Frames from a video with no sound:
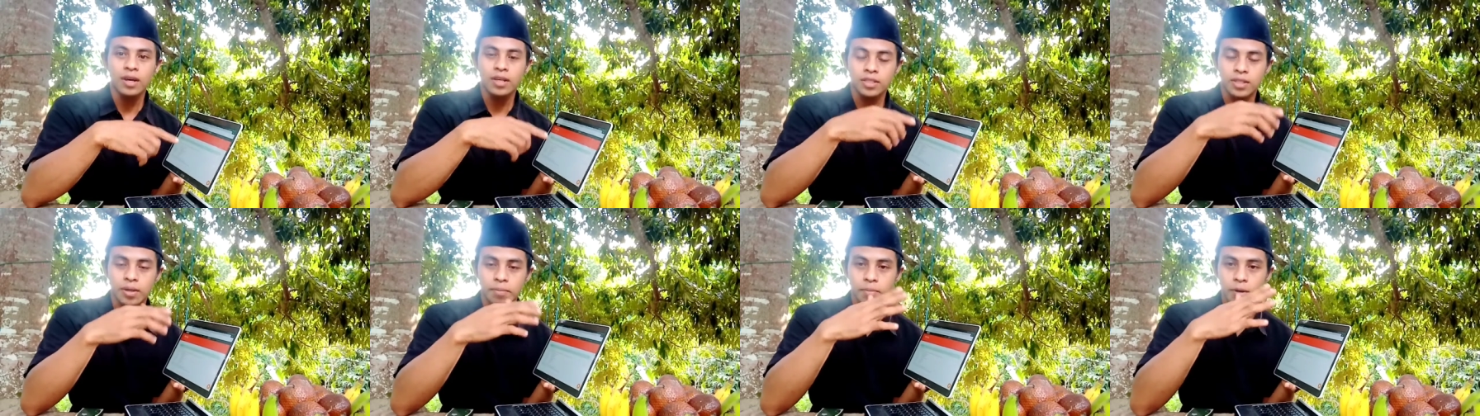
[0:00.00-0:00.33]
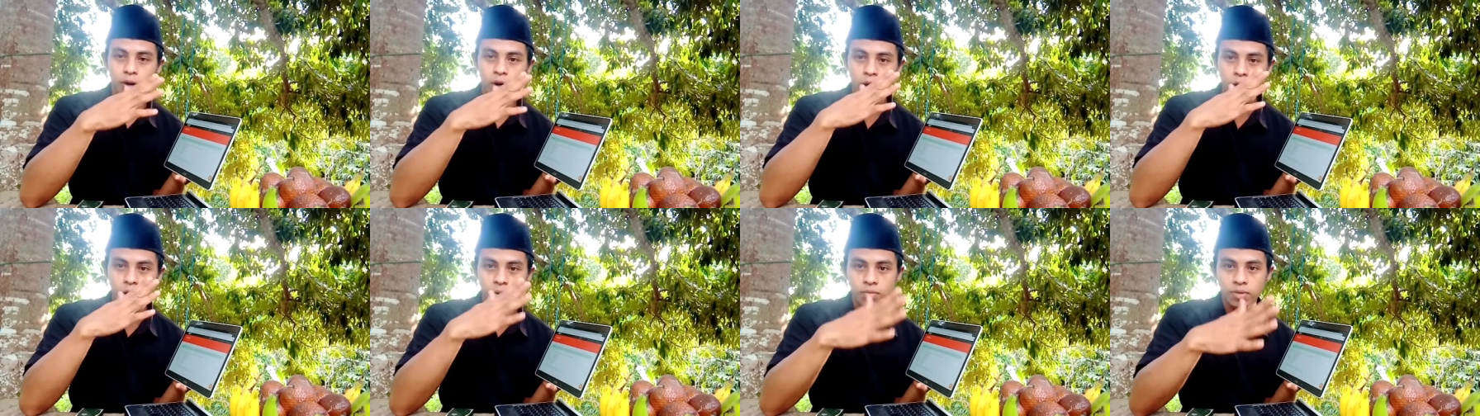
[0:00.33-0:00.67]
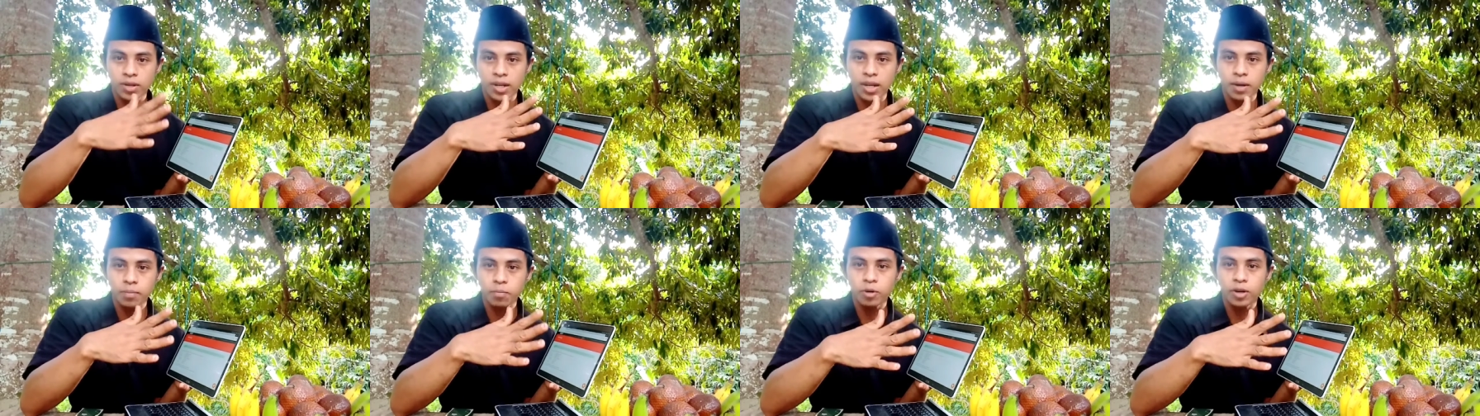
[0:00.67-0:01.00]
sebelum
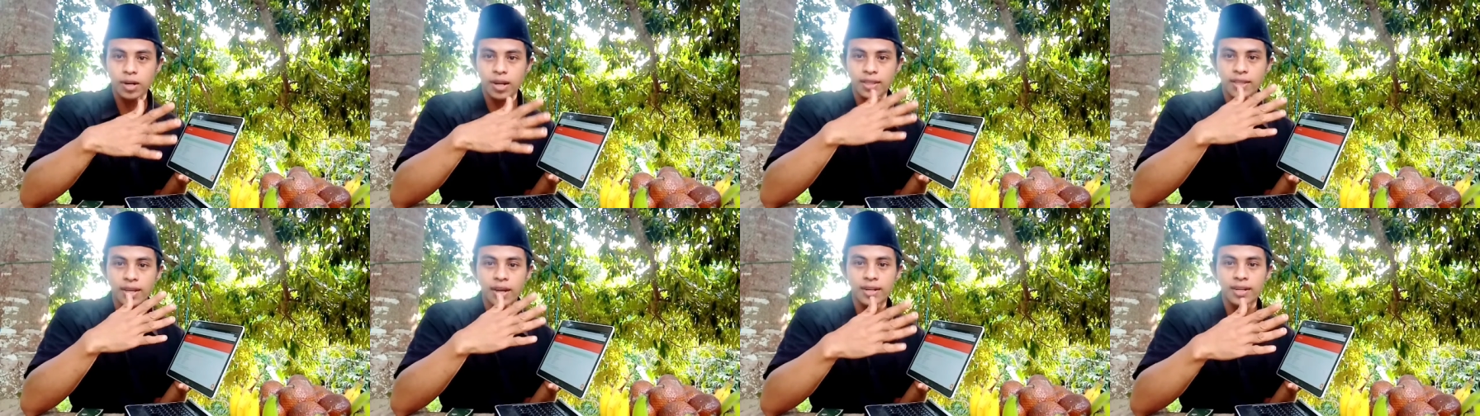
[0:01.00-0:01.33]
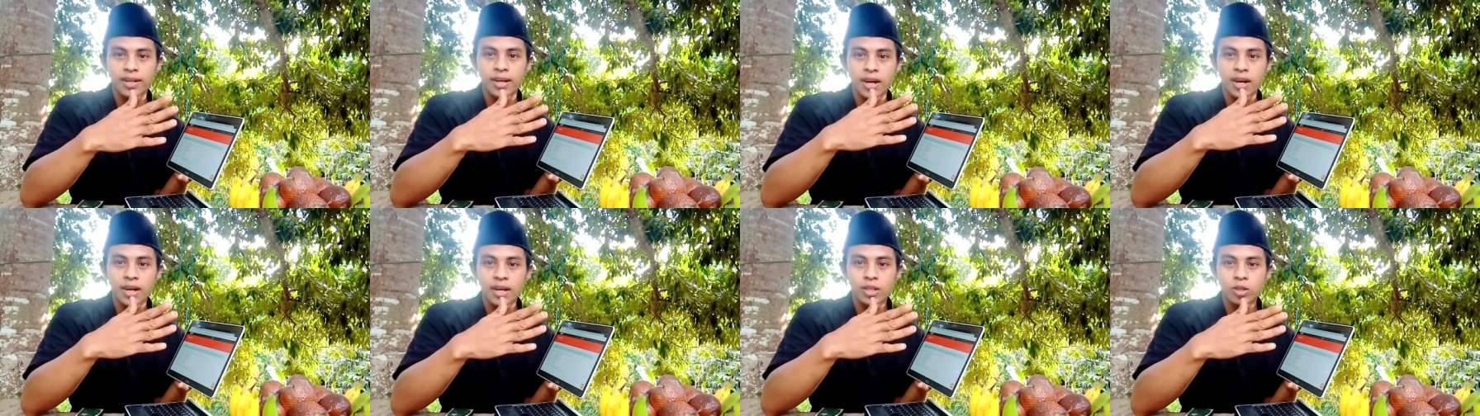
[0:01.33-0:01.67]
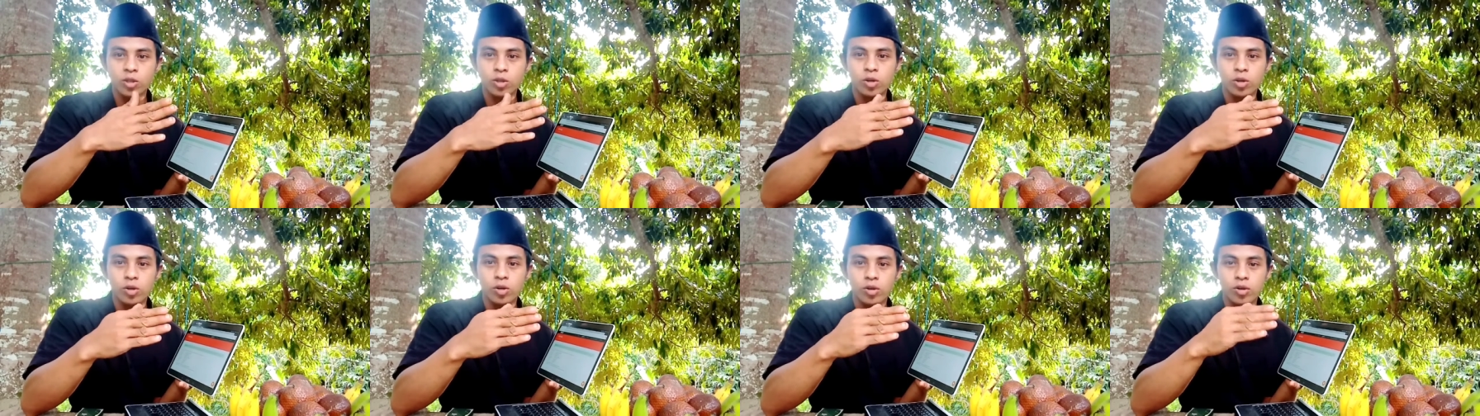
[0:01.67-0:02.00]
diinput datanya
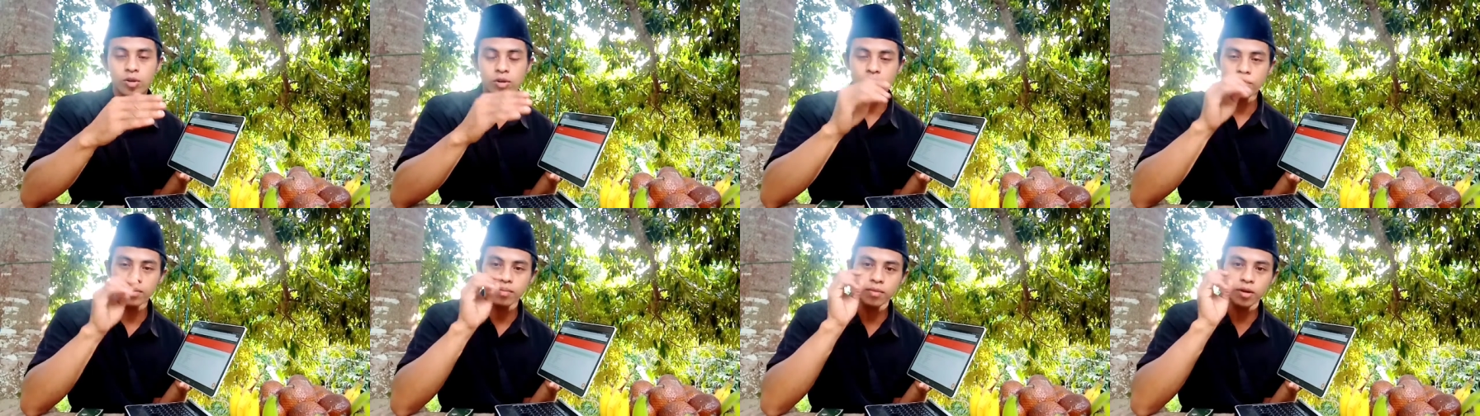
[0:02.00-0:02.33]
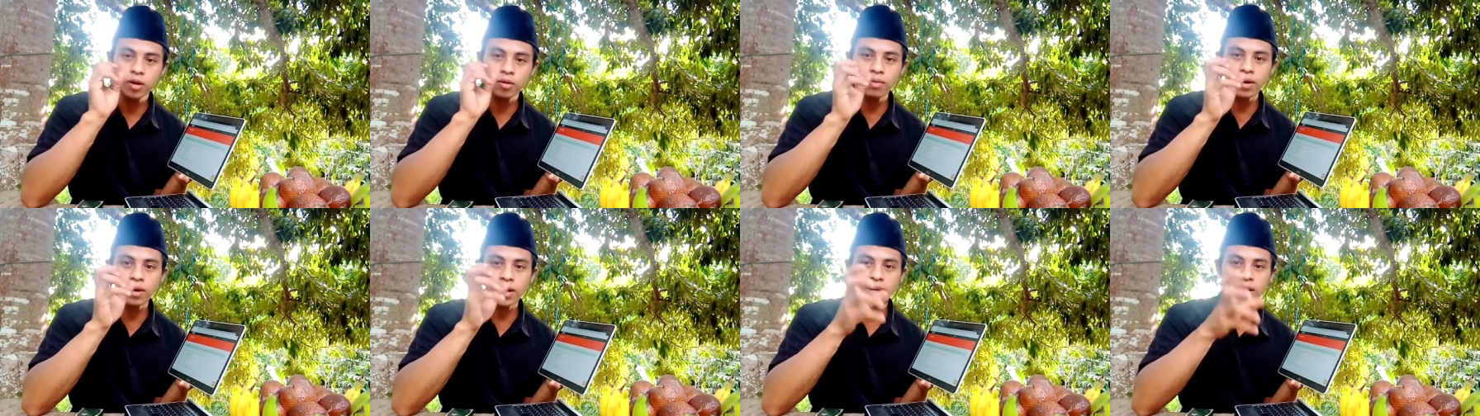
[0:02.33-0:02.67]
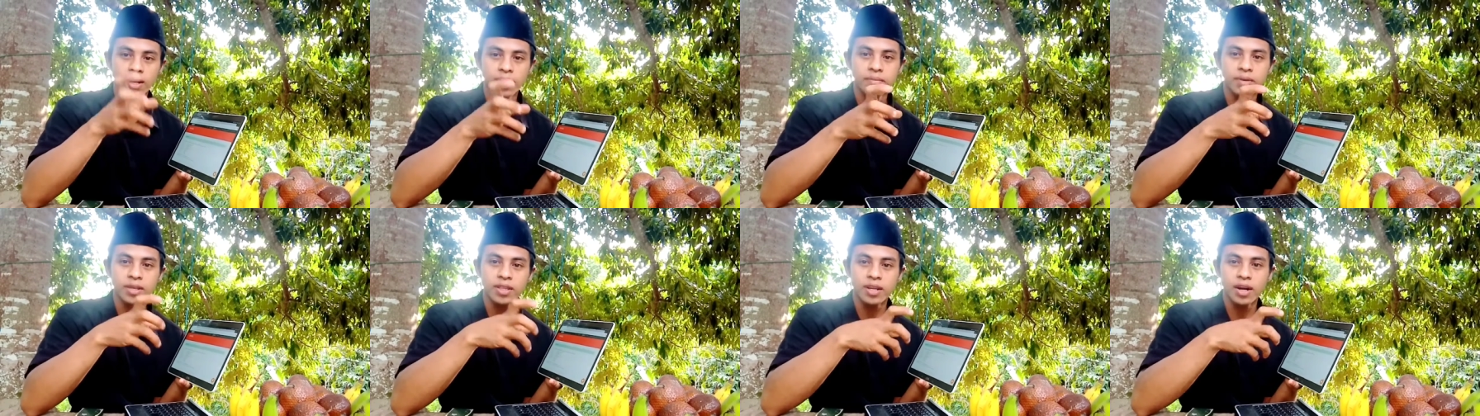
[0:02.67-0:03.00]
itu belum
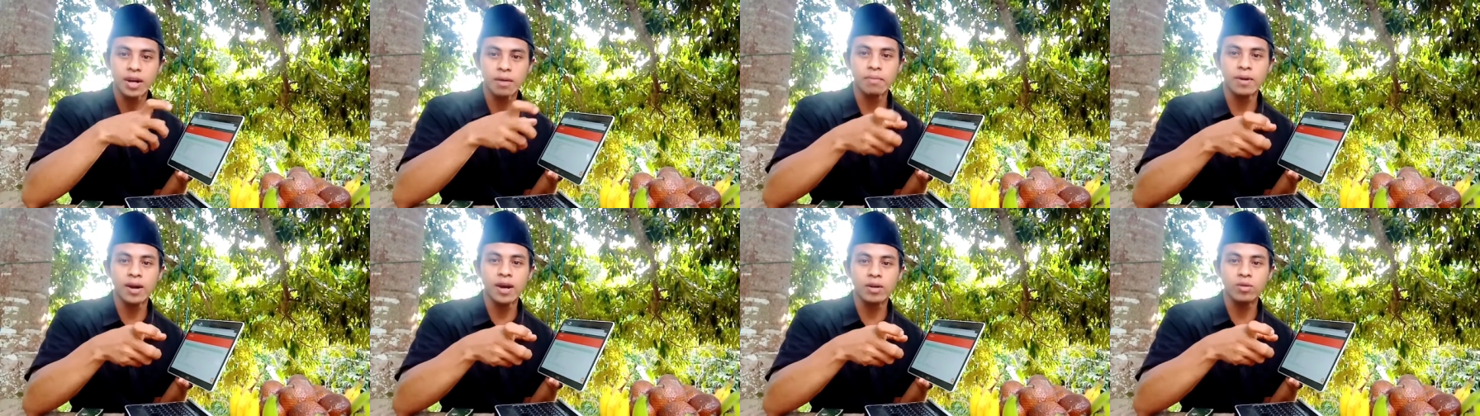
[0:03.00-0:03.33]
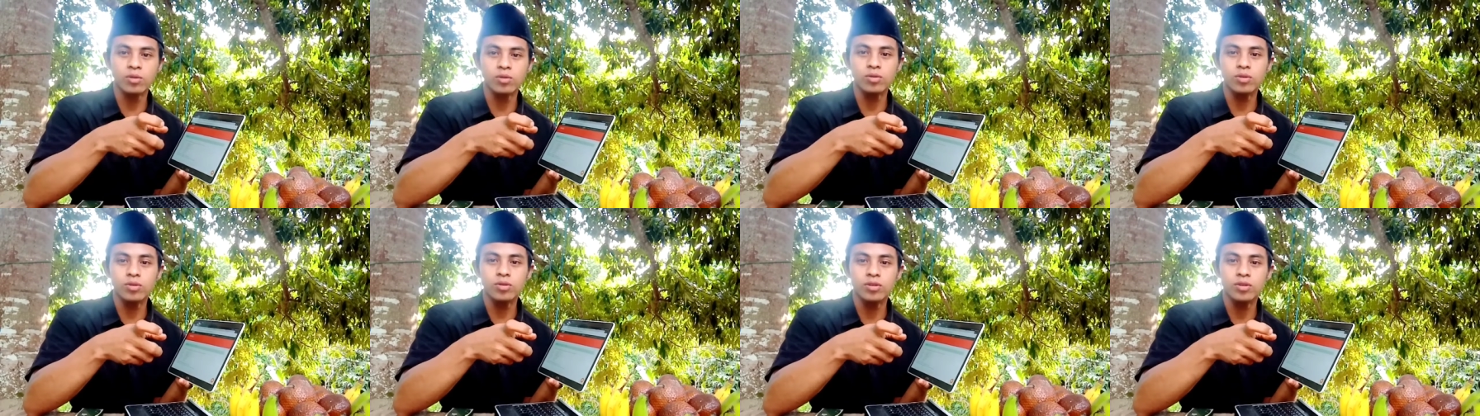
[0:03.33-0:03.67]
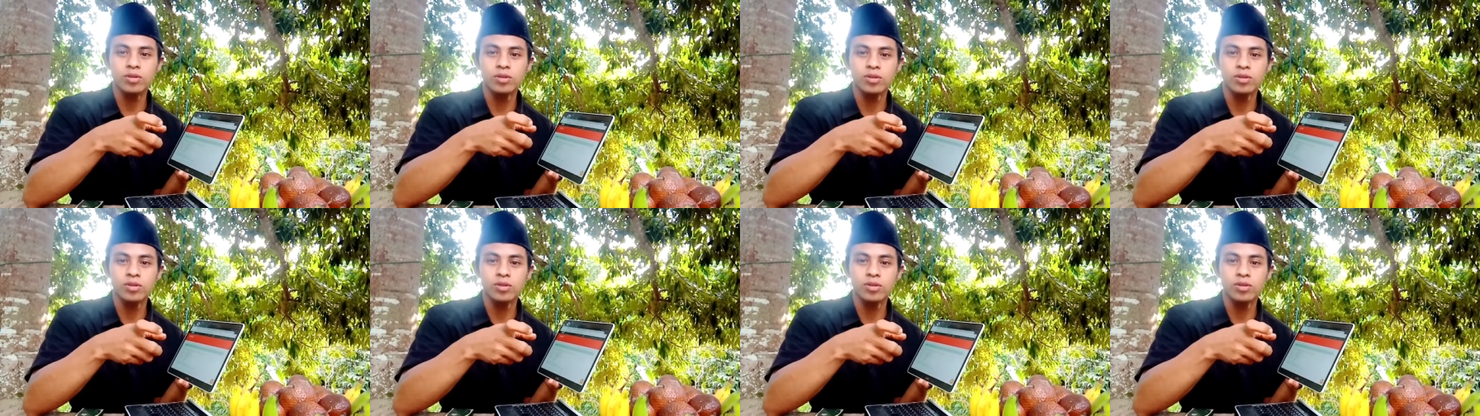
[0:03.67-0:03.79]
ada mitra baru